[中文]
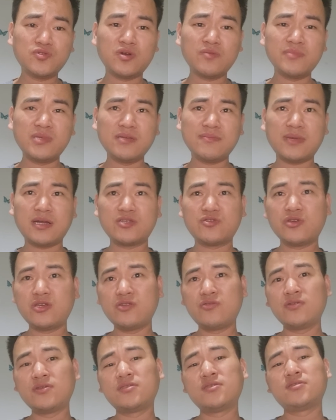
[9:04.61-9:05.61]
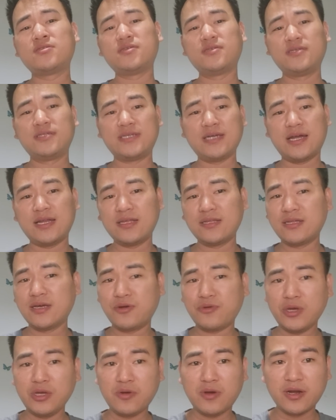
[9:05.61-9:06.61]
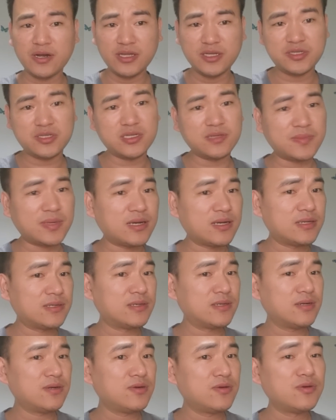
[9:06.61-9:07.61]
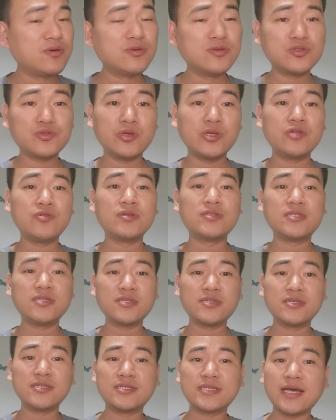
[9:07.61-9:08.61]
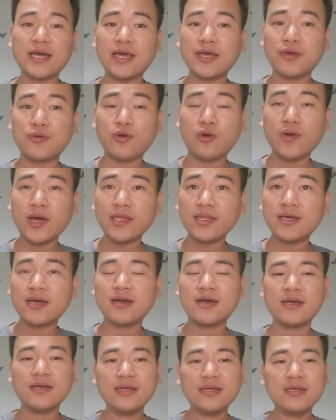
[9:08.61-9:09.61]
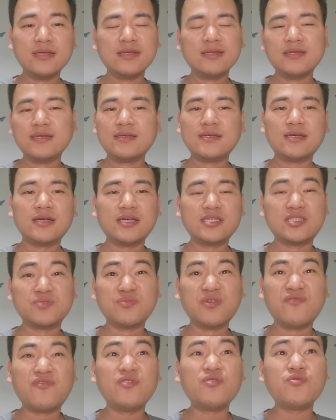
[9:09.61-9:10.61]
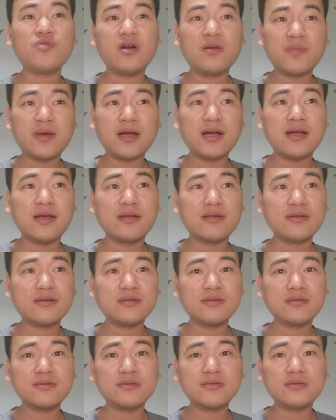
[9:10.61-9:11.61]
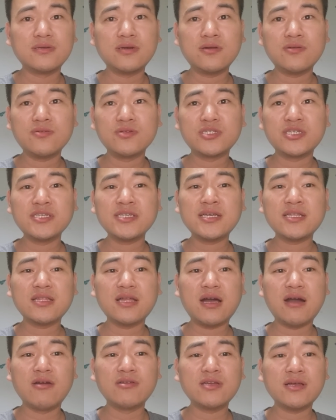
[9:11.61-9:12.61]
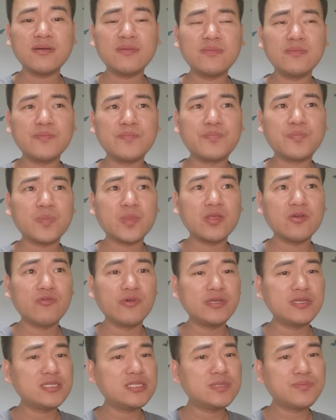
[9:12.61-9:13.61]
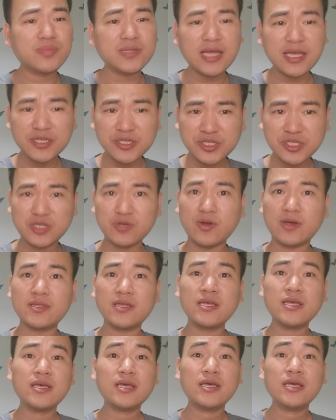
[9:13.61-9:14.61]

是装逼嘛，吹一吹自己家里的辉煌历史嘛，然后吹一吹自己在国外的，呃怎么风光嘛，然后剩下的好像我一直不太喜欢，